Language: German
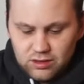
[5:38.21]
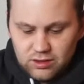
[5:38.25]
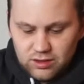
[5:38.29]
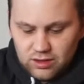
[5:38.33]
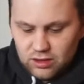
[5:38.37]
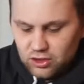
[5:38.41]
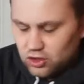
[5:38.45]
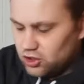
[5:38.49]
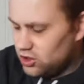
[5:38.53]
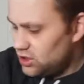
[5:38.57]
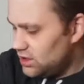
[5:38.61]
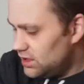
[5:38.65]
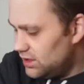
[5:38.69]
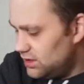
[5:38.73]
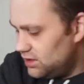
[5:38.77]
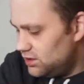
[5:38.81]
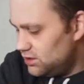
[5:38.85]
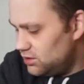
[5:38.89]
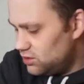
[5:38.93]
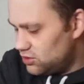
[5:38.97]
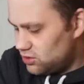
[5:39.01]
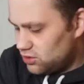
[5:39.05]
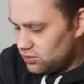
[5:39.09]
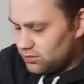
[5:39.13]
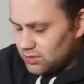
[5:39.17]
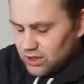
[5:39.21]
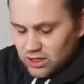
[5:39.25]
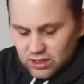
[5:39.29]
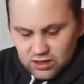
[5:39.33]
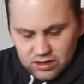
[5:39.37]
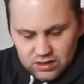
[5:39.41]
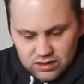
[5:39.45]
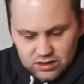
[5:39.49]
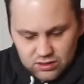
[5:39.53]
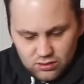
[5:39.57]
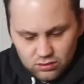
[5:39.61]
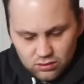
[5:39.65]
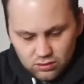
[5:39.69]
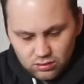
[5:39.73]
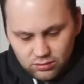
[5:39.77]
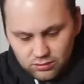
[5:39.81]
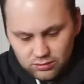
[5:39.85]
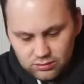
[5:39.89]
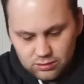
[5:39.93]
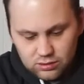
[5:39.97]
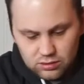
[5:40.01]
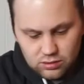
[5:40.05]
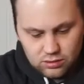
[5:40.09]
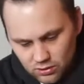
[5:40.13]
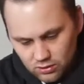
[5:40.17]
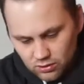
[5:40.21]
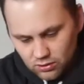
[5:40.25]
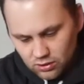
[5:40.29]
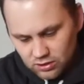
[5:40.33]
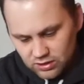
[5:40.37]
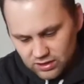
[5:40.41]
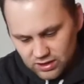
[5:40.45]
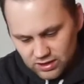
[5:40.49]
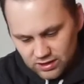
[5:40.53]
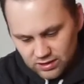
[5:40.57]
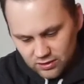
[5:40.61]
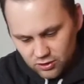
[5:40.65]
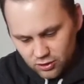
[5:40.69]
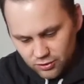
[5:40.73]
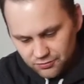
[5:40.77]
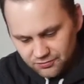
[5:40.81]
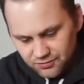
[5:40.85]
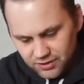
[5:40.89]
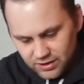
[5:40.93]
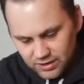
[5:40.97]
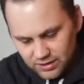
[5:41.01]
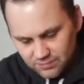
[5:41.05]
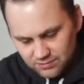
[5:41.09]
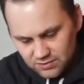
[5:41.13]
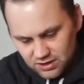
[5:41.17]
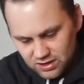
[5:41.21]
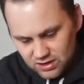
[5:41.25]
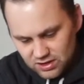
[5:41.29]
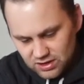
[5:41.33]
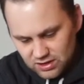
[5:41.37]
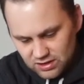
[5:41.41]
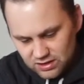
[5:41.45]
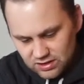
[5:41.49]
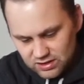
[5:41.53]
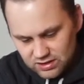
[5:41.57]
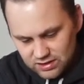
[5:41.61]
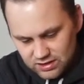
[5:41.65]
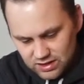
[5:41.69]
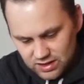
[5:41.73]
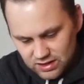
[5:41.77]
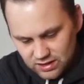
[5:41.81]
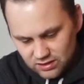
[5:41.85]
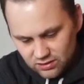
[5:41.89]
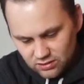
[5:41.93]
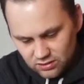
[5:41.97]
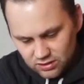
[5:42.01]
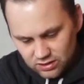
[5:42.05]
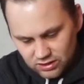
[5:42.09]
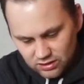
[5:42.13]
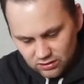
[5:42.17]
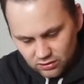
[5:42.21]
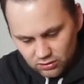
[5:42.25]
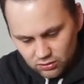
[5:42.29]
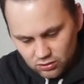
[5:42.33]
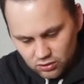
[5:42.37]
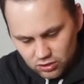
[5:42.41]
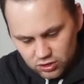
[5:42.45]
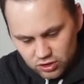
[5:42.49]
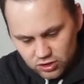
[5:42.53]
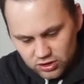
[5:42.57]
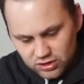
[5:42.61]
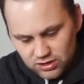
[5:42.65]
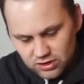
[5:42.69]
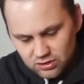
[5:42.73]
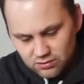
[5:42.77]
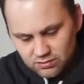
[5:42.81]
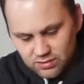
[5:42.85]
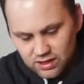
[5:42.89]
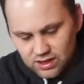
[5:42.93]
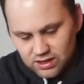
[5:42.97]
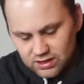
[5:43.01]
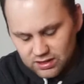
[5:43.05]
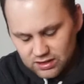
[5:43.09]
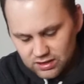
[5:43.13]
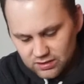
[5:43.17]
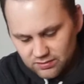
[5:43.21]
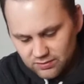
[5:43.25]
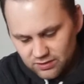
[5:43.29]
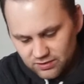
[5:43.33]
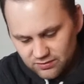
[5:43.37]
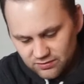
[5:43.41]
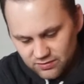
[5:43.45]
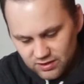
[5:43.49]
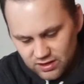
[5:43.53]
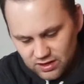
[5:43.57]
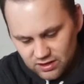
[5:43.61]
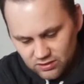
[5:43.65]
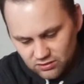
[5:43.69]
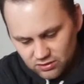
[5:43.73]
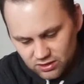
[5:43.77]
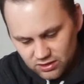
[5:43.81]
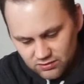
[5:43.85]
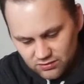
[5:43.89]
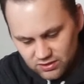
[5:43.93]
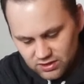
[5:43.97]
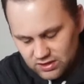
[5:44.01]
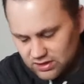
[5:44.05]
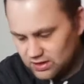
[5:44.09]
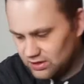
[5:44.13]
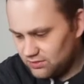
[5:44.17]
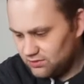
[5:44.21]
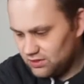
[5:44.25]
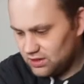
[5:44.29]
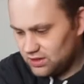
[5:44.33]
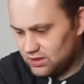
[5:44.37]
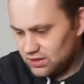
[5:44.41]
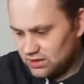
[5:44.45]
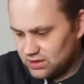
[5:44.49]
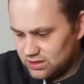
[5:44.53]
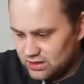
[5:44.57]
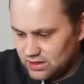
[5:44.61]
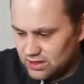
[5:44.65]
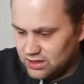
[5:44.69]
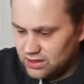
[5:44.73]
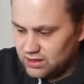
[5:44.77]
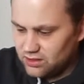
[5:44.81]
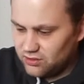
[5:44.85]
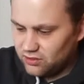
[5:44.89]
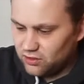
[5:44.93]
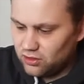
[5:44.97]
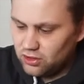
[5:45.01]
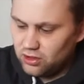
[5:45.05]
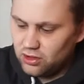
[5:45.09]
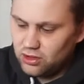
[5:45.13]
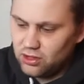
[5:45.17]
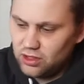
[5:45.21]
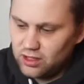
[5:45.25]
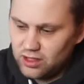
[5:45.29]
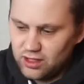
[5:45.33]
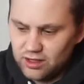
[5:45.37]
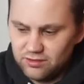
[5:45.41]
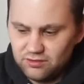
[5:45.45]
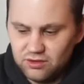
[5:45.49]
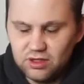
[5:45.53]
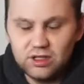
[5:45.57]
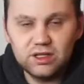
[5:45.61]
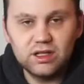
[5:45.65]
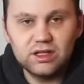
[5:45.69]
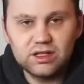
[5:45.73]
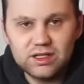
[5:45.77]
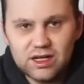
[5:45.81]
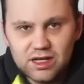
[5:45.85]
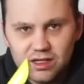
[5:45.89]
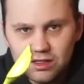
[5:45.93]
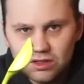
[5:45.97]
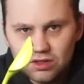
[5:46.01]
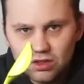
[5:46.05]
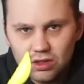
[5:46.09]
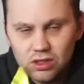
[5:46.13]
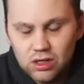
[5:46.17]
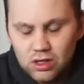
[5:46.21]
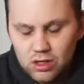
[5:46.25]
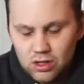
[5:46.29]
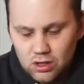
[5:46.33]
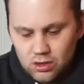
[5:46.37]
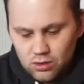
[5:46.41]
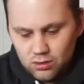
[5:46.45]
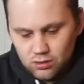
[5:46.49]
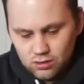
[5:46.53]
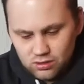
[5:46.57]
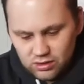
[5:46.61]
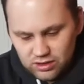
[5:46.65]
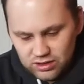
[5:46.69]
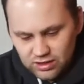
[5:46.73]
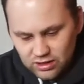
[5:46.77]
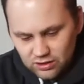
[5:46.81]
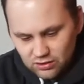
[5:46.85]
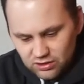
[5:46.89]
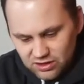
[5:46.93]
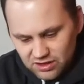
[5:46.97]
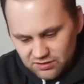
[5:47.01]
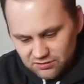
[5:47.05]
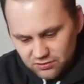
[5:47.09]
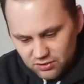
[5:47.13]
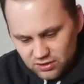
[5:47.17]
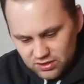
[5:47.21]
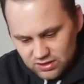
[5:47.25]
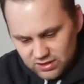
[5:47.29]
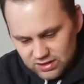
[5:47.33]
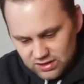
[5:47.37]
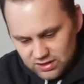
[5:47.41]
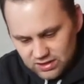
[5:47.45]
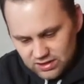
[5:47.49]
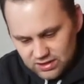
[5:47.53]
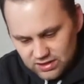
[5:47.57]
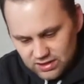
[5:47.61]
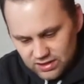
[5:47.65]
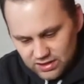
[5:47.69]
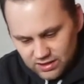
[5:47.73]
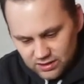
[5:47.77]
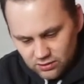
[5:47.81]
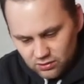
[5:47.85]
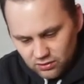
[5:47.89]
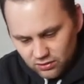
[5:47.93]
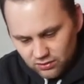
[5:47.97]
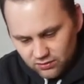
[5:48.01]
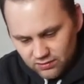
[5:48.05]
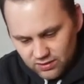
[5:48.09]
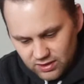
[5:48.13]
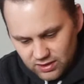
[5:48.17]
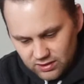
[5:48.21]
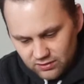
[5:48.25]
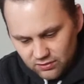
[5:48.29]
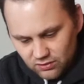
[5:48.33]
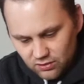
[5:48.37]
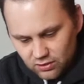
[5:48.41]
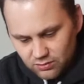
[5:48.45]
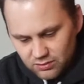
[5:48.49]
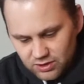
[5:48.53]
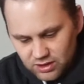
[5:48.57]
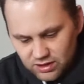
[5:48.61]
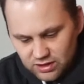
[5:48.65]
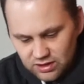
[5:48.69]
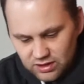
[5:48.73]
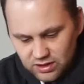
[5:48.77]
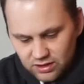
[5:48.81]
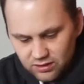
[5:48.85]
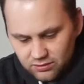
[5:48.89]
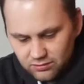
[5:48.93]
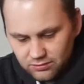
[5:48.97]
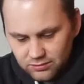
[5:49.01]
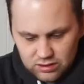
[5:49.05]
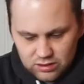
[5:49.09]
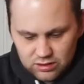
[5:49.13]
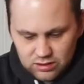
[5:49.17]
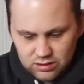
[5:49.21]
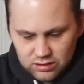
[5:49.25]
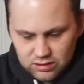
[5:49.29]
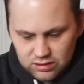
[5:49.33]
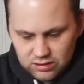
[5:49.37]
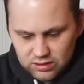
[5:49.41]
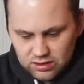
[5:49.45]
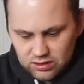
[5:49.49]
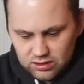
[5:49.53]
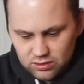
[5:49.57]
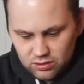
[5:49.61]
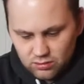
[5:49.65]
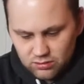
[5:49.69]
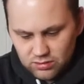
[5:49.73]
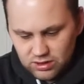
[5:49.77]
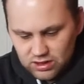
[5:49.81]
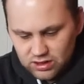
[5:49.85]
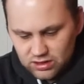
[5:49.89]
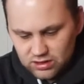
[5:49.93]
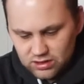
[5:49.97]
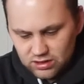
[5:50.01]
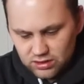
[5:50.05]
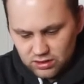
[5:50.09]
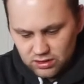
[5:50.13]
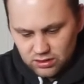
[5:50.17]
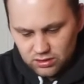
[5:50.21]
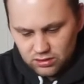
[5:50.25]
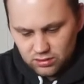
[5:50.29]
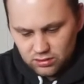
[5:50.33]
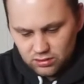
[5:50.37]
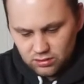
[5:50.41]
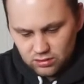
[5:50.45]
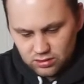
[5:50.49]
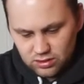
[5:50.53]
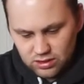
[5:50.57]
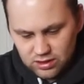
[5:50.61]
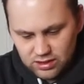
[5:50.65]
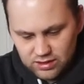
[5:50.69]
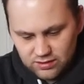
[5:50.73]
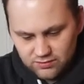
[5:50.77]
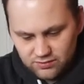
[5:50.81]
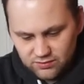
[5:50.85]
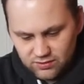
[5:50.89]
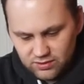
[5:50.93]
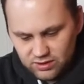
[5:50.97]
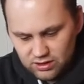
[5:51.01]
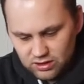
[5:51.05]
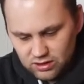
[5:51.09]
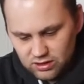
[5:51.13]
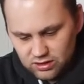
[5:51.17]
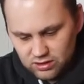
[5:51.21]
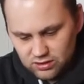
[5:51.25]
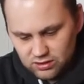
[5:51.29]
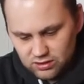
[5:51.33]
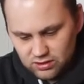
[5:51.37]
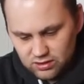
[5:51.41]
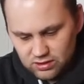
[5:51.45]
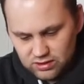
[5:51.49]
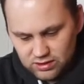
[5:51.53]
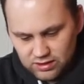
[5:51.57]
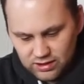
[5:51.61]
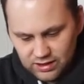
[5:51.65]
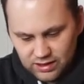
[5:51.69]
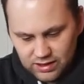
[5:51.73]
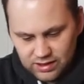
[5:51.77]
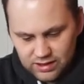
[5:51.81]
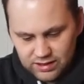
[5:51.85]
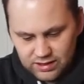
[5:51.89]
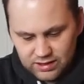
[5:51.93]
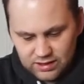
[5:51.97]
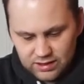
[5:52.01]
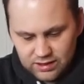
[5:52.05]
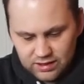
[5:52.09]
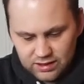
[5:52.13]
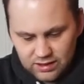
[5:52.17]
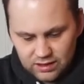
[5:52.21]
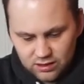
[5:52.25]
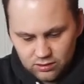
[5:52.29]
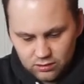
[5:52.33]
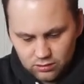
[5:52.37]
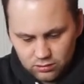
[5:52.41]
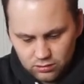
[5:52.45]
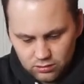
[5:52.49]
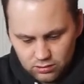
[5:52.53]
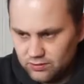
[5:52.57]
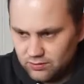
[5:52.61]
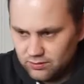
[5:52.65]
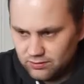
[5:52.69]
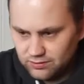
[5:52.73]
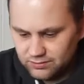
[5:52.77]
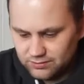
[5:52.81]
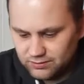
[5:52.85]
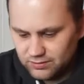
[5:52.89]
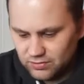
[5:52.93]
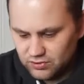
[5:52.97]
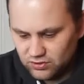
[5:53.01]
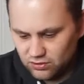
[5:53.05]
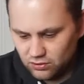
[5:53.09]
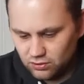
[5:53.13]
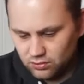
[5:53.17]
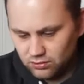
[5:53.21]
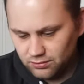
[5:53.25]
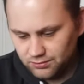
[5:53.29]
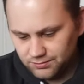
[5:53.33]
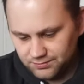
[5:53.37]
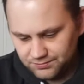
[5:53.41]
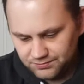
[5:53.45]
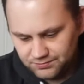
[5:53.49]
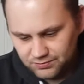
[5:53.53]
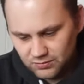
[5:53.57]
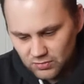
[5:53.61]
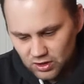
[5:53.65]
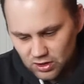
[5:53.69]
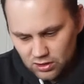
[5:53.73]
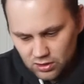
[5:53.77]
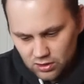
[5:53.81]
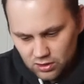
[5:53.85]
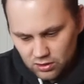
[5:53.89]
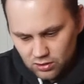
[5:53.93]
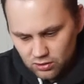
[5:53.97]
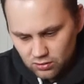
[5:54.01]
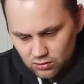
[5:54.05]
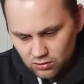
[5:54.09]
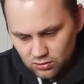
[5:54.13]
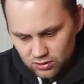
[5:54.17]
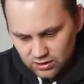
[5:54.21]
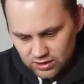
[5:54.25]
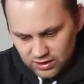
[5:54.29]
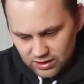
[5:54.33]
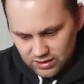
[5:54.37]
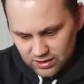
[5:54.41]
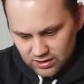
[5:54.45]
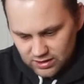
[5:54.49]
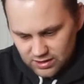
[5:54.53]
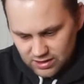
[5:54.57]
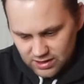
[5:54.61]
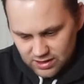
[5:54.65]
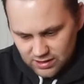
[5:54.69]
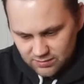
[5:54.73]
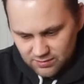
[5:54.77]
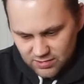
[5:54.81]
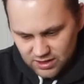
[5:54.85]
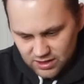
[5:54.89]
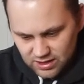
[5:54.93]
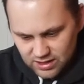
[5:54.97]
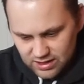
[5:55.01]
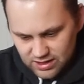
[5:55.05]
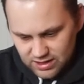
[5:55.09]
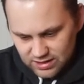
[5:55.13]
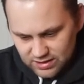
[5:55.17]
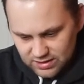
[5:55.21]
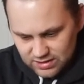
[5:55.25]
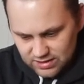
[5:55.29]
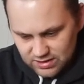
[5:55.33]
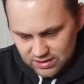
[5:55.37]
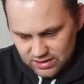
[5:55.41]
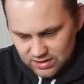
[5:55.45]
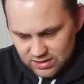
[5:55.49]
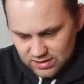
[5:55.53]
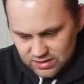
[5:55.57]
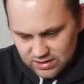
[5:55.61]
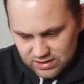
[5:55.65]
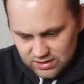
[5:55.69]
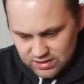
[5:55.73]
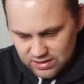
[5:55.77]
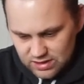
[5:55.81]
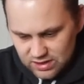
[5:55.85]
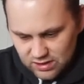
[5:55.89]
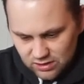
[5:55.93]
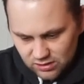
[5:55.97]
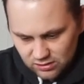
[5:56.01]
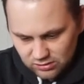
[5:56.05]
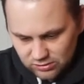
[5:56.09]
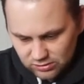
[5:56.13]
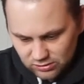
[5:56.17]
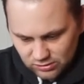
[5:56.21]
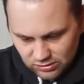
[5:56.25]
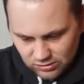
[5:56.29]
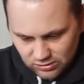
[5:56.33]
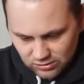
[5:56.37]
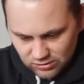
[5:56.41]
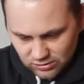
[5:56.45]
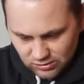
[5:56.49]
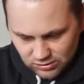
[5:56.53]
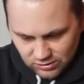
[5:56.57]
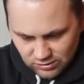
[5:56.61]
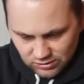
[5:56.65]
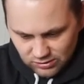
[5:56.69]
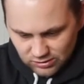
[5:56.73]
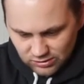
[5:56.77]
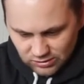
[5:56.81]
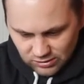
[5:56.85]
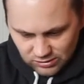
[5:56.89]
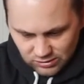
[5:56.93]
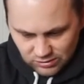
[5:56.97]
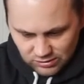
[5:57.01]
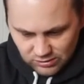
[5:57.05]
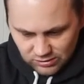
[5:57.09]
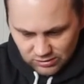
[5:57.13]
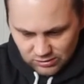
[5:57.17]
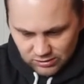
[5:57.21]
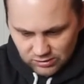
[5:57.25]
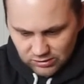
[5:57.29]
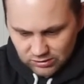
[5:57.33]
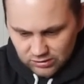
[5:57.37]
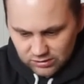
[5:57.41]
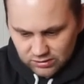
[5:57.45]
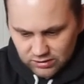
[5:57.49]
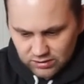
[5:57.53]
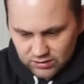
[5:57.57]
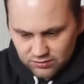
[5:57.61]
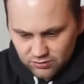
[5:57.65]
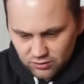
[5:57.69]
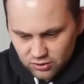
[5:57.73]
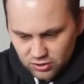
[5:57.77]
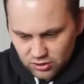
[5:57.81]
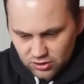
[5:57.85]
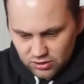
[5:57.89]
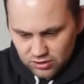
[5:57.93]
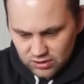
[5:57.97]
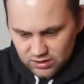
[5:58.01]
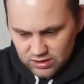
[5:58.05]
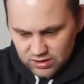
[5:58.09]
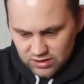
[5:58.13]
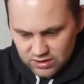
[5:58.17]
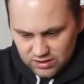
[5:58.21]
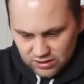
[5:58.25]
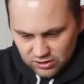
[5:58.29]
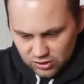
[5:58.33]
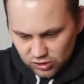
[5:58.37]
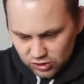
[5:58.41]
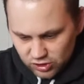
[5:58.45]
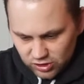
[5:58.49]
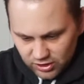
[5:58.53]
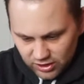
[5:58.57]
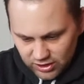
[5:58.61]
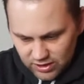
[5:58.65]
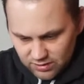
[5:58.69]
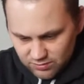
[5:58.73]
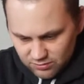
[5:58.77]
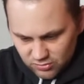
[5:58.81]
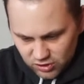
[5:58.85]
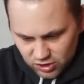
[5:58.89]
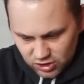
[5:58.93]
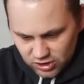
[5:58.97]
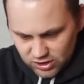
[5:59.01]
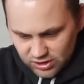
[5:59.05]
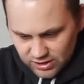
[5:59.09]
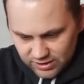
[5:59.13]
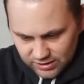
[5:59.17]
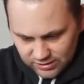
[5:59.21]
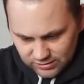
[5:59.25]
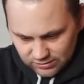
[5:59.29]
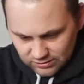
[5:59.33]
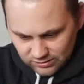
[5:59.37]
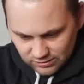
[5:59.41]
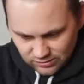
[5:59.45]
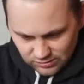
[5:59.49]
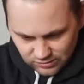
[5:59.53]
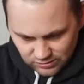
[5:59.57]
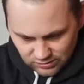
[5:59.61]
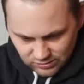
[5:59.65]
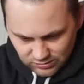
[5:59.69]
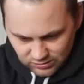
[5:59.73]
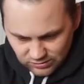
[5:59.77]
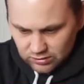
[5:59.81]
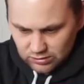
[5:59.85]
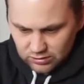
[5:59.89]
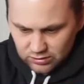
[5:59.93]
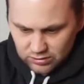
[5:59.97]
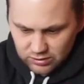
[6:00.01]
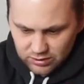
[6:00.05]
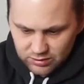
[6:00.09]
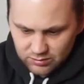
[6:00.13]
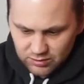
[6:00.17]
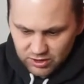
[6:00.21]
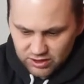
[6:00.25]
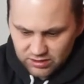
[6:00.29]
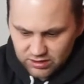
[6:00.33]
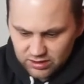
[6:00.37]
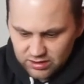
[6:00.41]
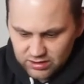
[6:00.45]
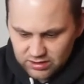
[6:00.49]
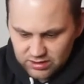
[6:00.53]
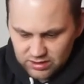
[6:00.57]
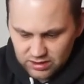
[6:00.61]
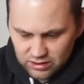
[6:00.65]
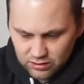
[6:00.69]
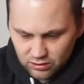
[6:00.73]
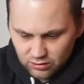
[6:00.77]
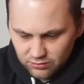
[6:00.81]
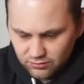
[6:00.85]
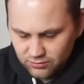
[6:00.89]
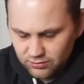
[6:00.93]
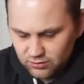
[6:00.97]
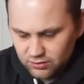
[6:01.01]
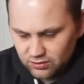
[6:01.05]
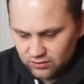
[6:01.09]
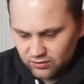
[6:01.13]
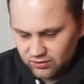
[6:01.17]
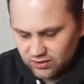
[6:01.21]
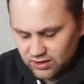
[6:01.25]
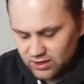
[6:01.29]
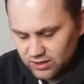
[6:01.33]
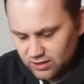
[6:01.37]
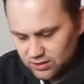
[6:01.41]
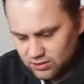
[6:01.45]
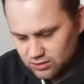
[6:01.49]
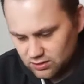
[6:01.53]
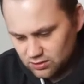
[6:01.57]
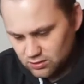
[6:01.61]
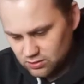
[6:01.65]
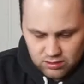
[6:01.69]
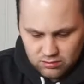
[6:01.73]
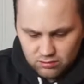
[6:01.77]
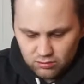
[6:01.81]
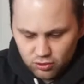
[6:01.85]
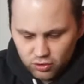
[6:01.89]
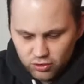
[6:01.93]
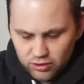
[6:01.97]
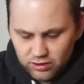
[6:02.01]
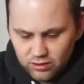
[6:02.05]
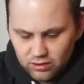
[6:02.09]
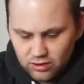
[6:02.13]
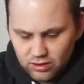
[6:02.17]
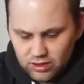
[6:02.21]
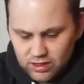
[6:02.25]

Ihr schneidet eine Tomate so und dann irgendwann habt ihr hier dieses Ende und dann rutscht die Tomate immer weg und ihr wisst nicht, wie ihr das halten sollt, äh, wie ihr das halten sollt. Und genau dafür ist dieses Teil. Und zwar soll man hier die Tomate einfach reinlegen. So. Und dann kann man ganz easy zwischen diesen Streben schneiden. Und dann macht ihr das auf und zack, moin.